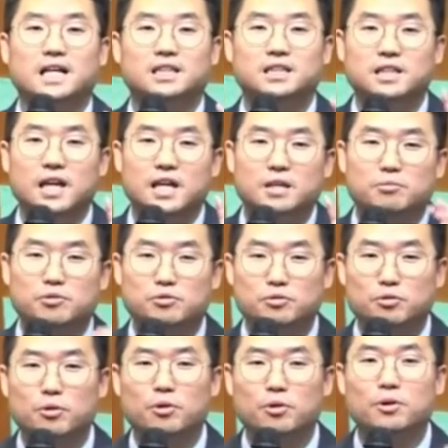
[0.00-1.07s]
자신의
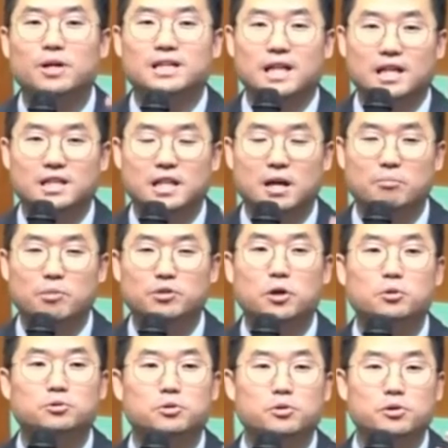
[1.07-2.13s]
입술로 다시
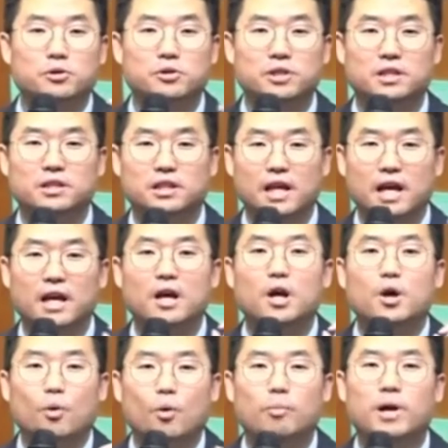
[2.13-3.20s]
한번 청소년기 때
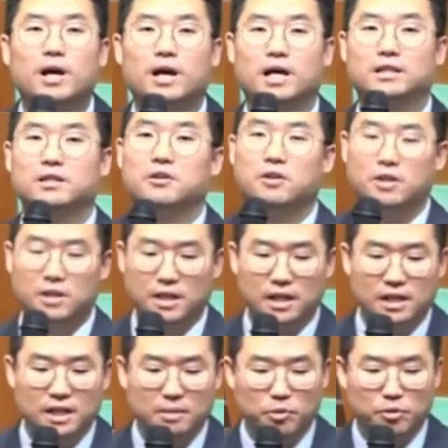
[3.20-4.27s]
고백하는
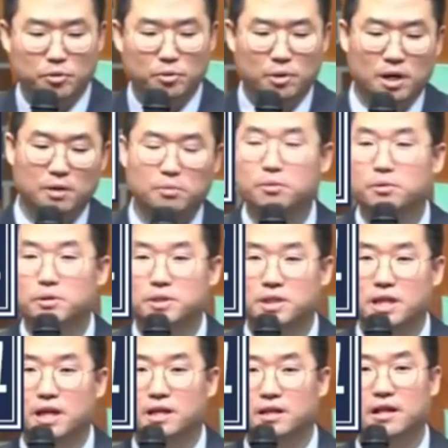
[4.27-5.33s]
걸 입교라고
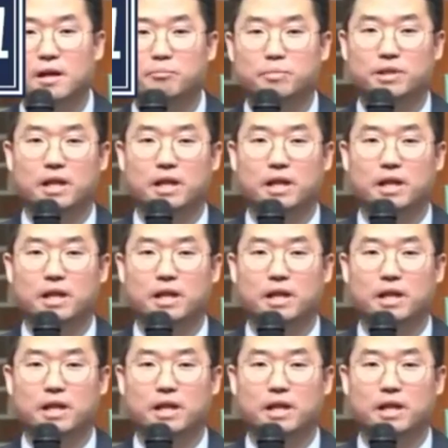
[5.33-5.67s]
이야기를